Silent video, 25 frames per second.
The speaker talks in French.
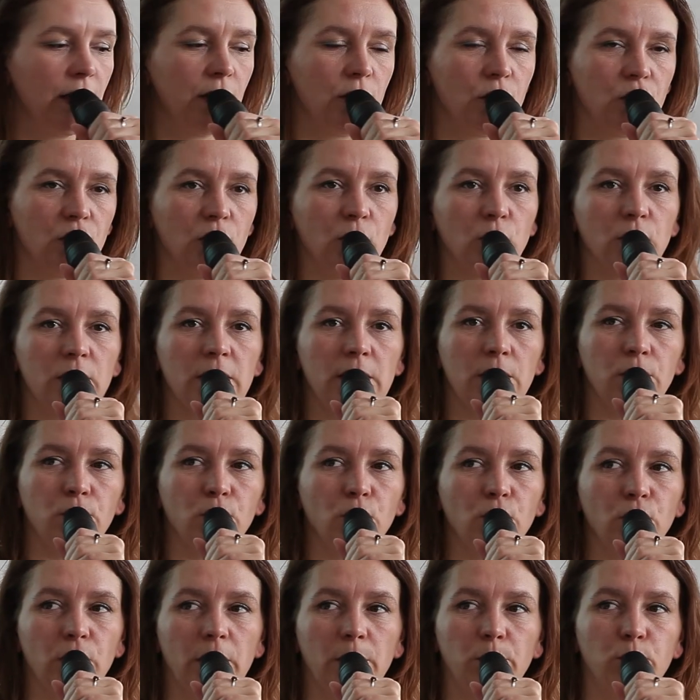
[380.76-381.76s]
Donc si vous
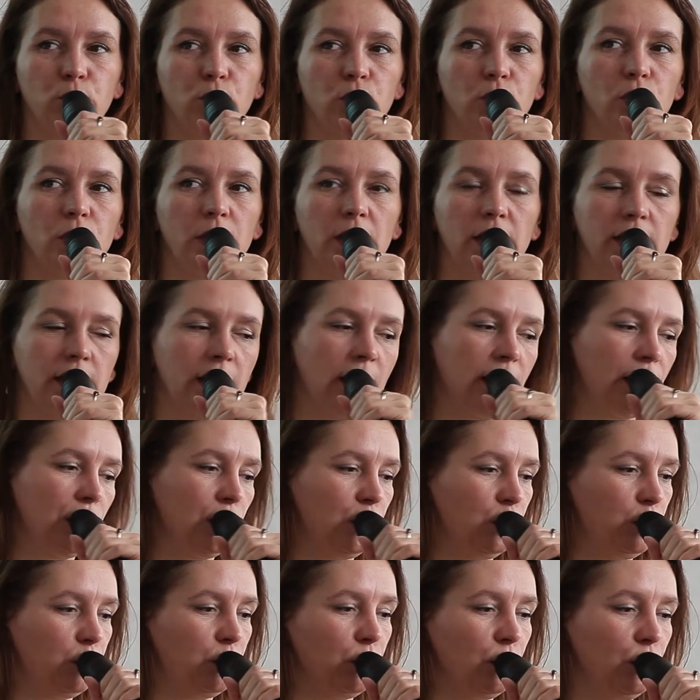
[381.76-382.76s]
voulez plus de détails, je
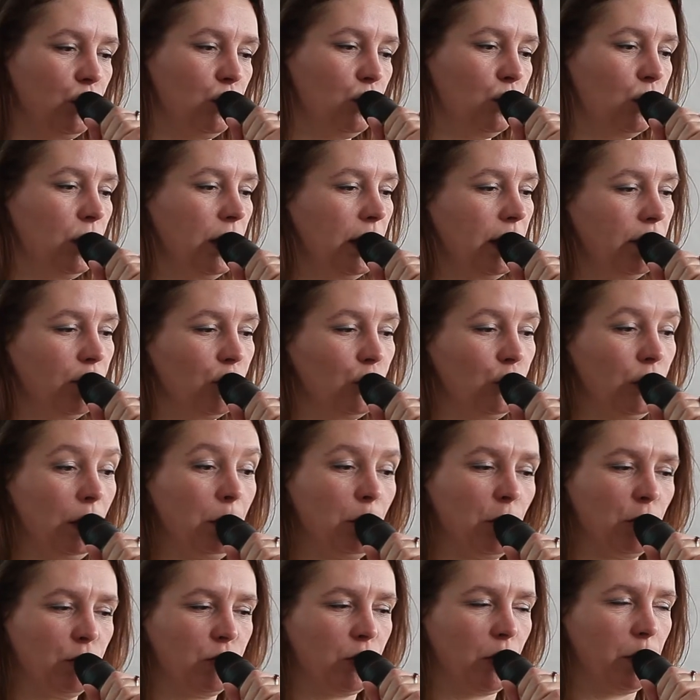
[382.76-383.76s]
peux éventuellement
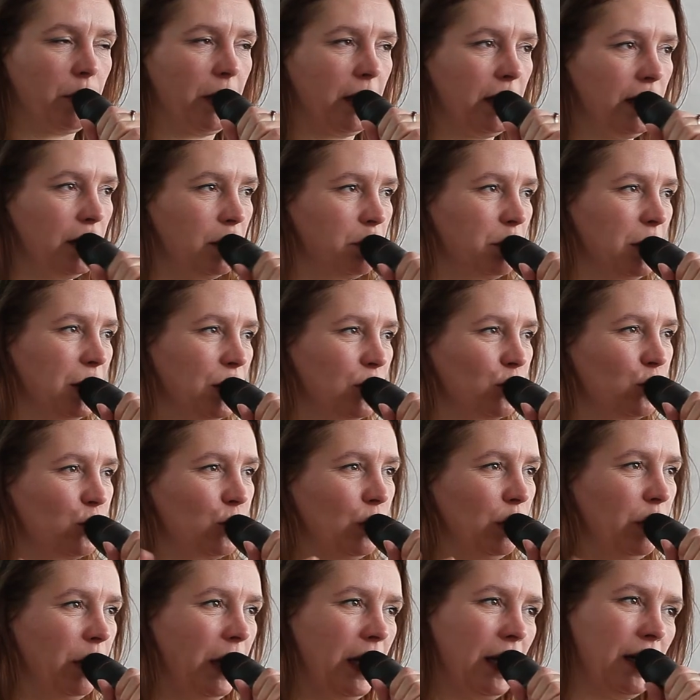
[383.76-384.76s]
vous en parler, mais je ne suis
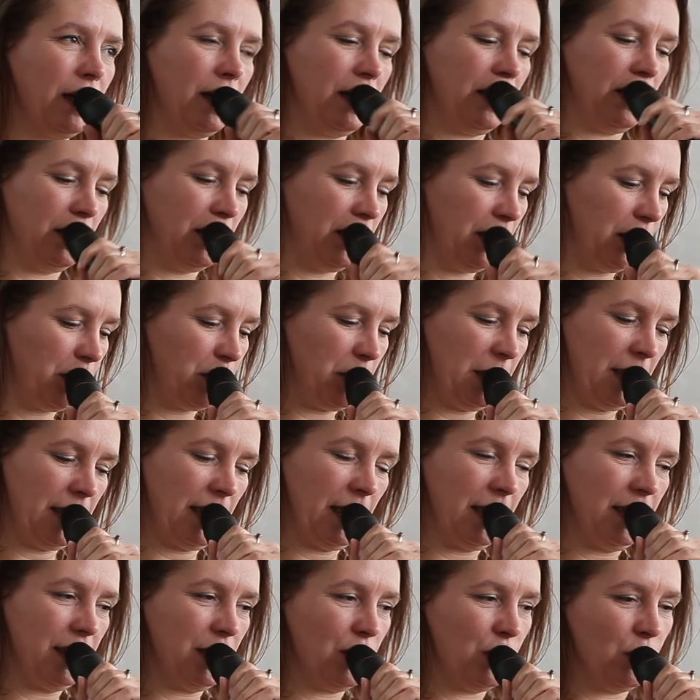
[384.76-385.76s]
pas
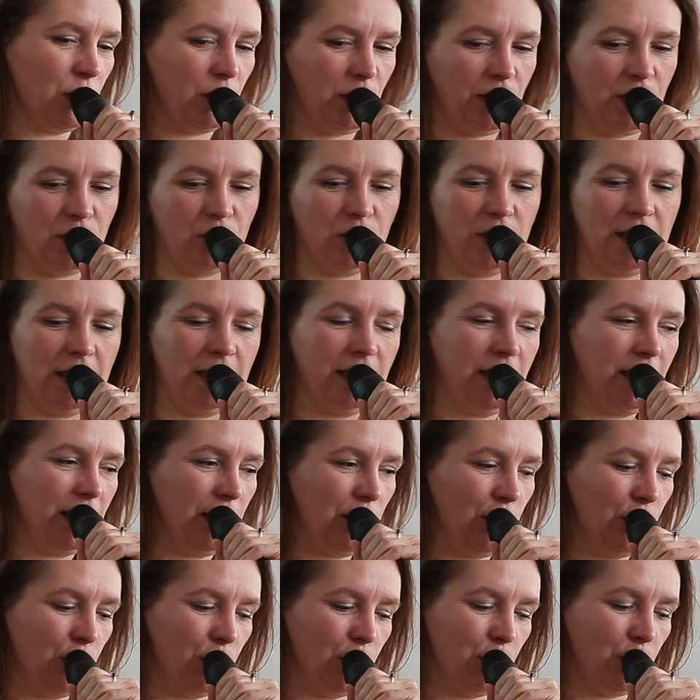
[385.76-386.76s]
spécialiste de, de cette
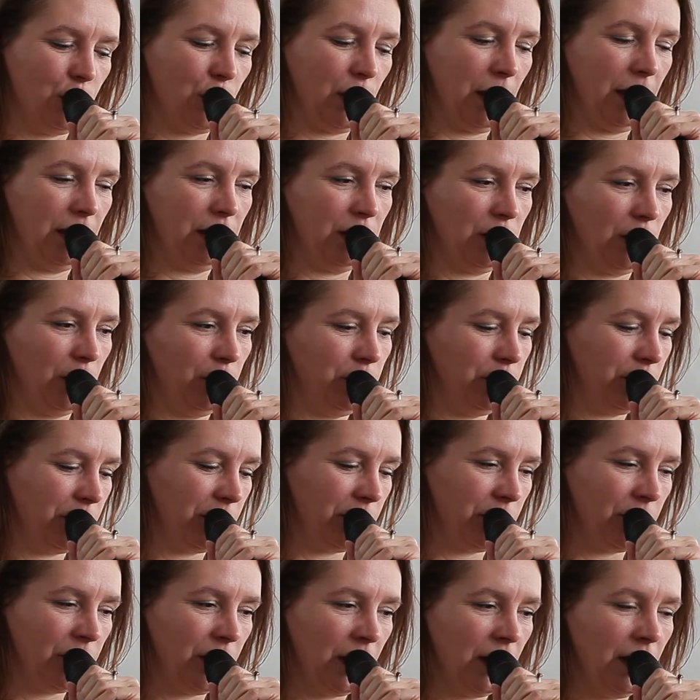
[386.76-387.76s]
question pour l'instant.
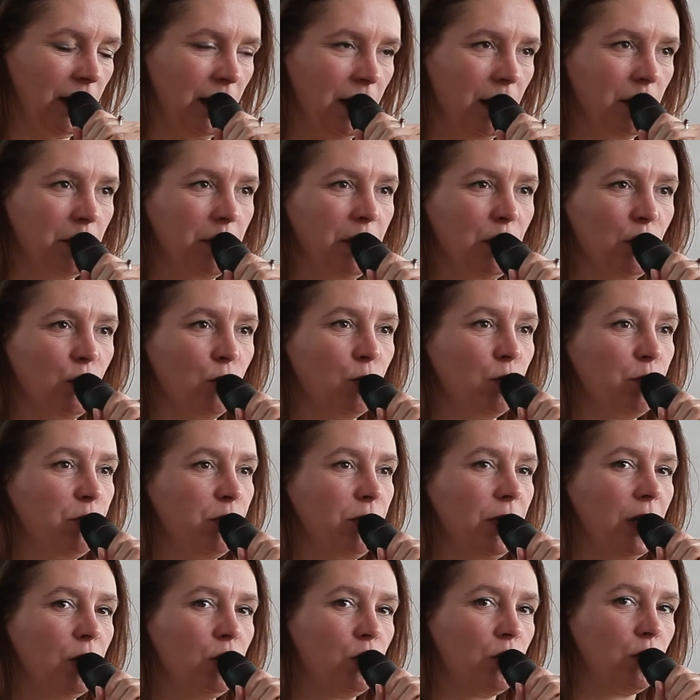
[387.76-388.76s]
Et donc vous pouvez
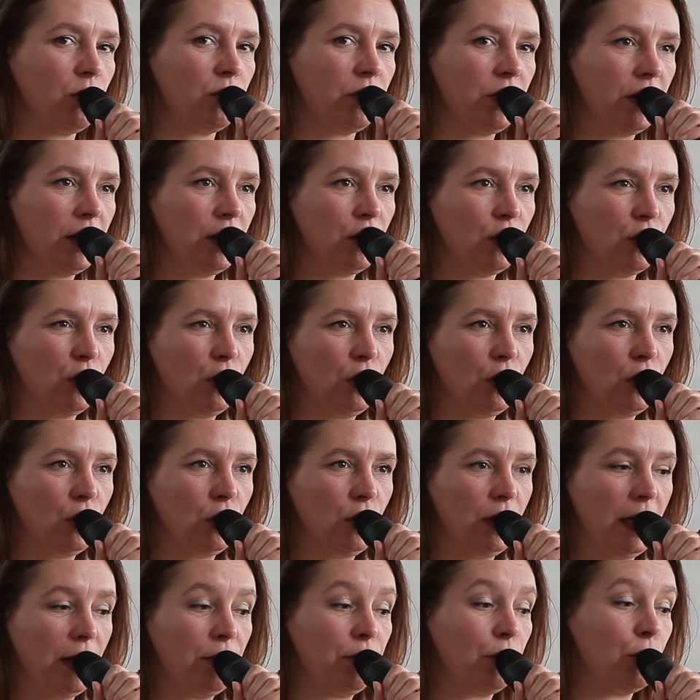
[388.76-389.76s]
retrouver
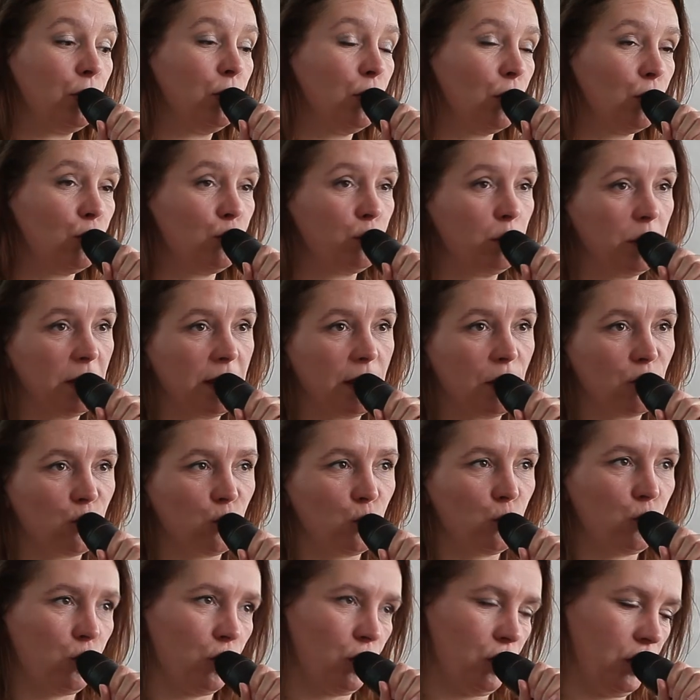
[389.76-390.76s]
la feuille de route mise à jour
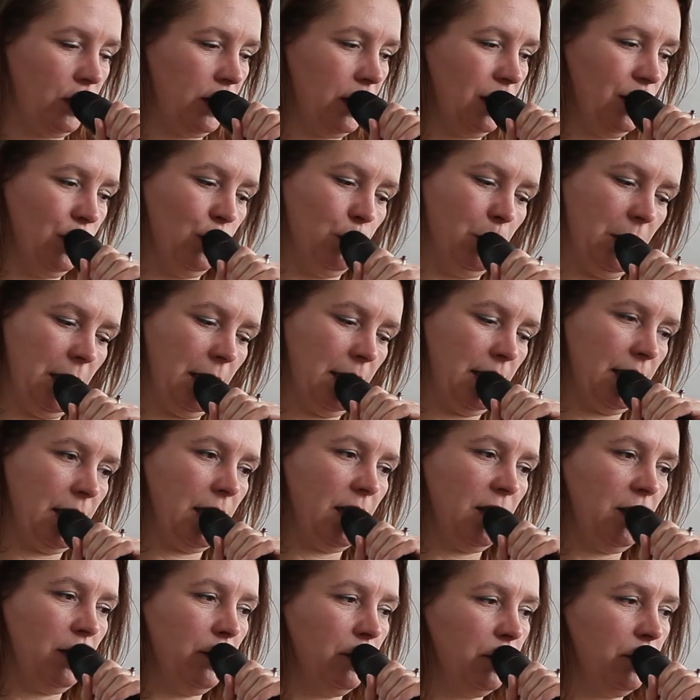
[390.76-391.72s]
sur le site du ministère.